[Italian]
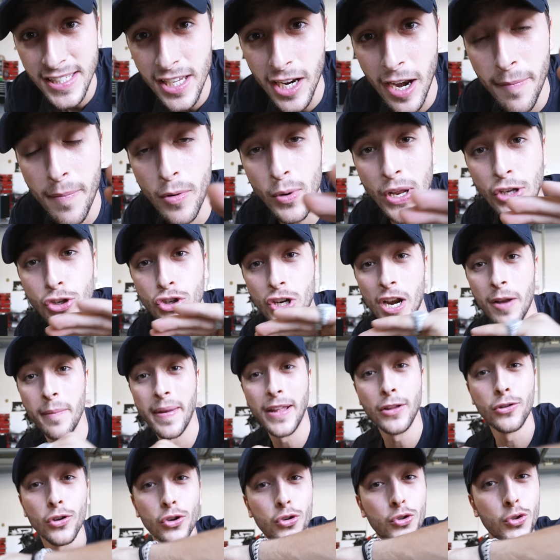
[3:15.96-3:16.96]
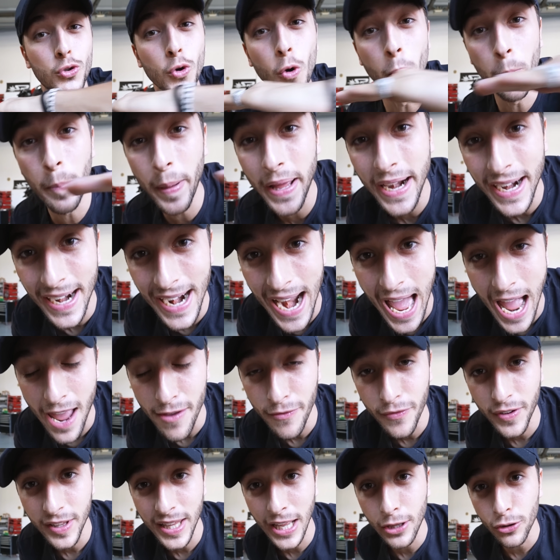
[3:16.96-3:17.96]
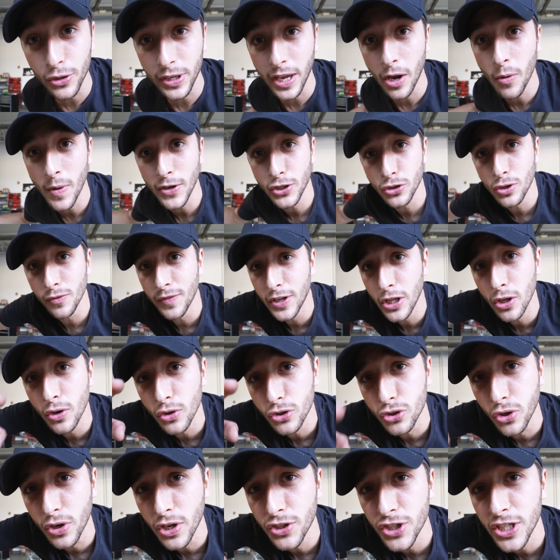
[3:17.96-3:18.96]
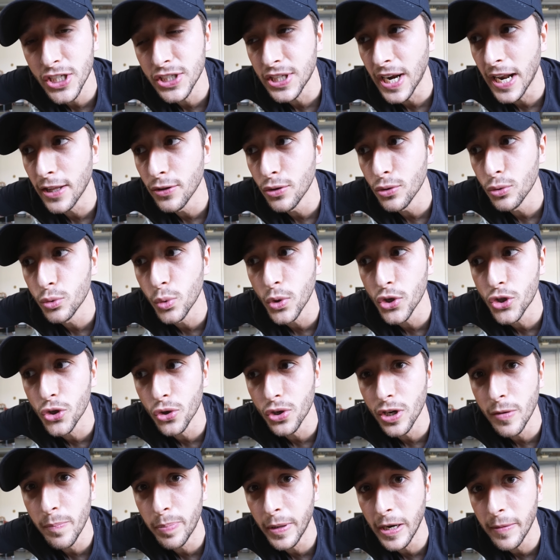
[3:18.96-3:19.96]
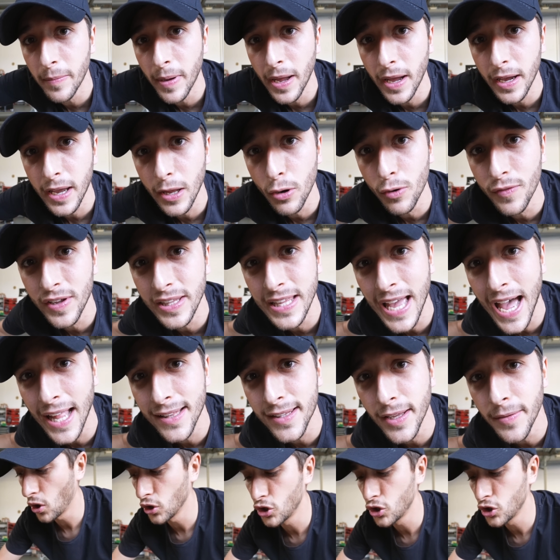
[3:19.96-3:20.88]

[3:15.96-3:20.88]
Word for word: sarebbe un aggiornamento super live, dato che questo video lo sto registrando due giorni prima che lo vediate.